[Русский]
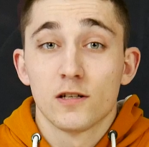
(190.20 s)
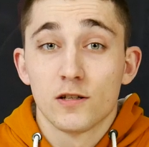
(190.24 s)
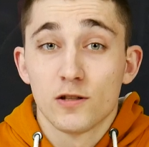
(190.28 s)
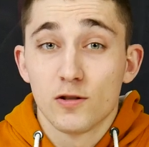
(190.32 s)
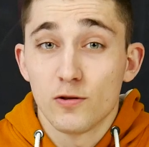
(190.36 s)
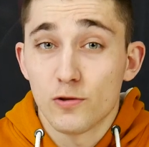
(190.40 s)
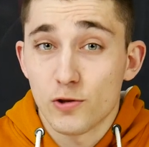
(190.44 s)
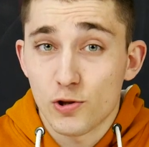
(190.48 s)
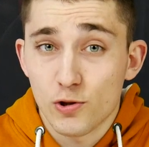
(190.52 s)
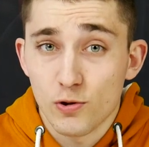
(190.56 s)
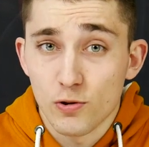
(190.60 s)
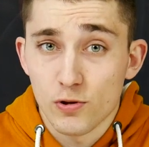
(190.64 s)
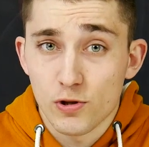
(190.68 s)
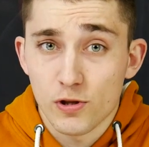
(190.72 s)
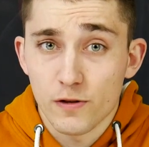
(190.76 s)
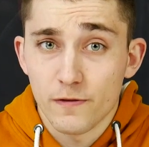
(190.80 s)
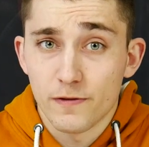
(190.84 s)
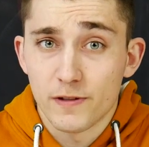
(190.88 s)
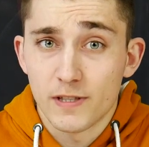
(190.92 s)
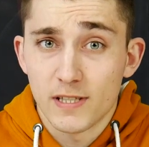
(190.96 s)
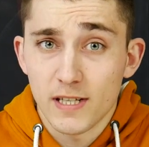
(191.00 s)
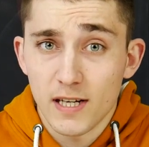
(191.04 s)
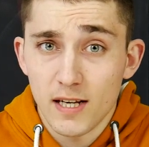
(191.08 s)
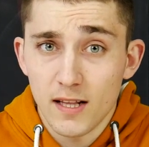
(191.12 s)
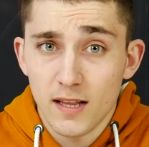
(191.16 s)
Ну что ж, в
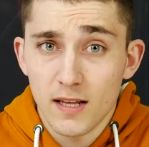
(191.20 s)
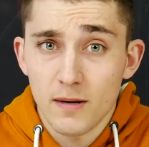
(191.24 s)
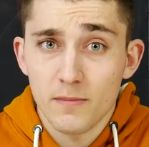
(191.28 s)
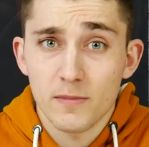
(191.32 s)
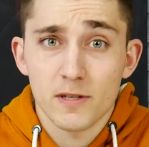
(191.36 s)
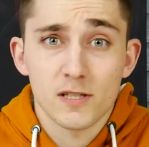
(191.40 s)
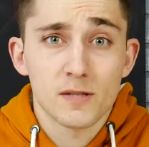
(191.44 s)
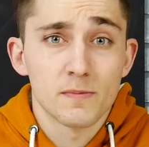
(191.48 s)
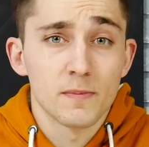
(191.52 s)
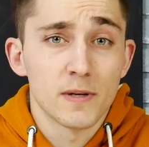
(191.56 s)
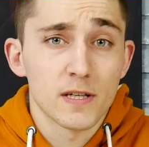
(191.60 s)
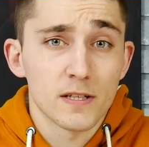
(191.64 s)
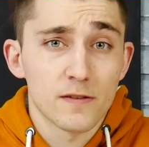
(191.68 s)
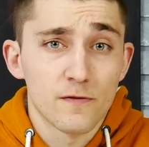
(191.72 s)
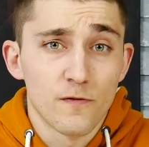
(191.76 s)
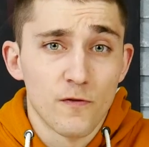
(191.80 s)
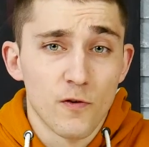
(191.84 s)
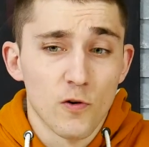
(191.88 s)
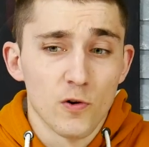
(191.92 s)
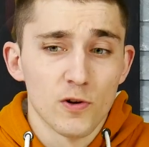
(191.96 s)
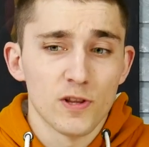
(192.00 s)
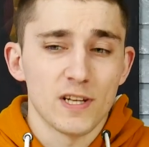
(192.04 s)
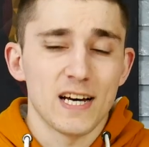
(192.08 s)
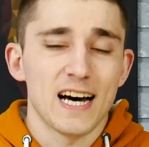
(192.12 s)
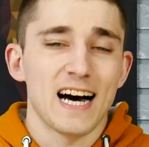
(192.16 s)
целом
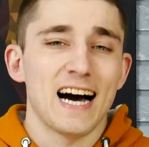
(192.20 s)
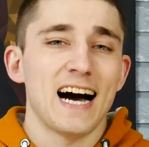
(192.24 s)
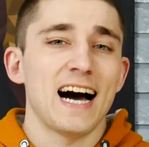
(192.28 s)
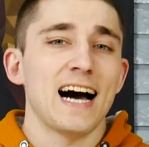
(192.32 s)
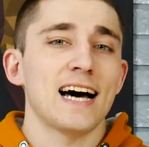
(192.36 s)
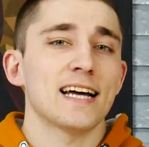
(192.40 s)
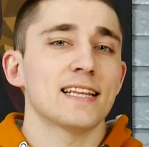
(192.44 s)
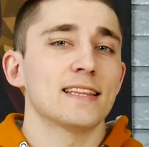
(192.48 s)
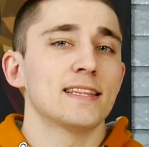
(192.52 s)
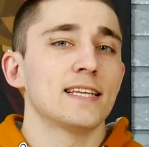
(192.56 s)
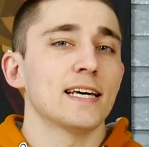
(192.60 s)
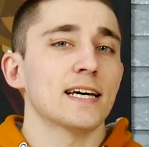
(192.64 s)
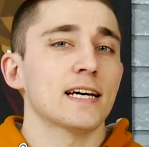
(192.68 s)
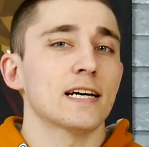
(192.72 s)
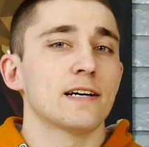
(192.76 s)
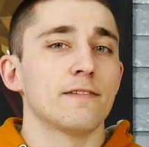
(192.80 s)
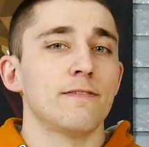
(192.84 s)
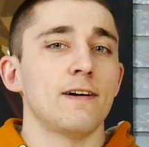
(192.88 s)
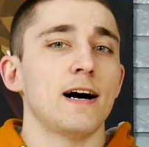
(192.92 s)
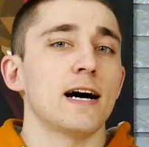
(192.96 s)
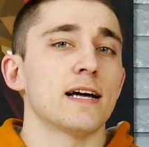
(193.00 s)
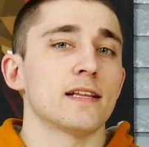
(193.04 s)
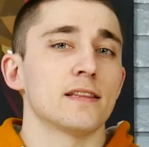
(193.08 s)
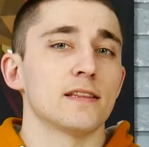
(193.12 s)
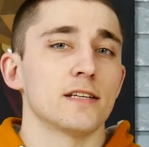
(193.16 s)
смартфон
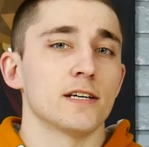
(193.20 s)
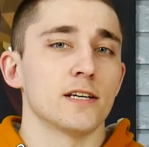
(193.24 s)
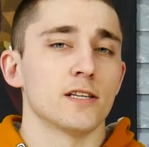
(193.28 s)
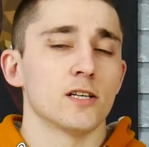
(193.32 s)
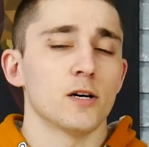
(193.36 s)
адекватный,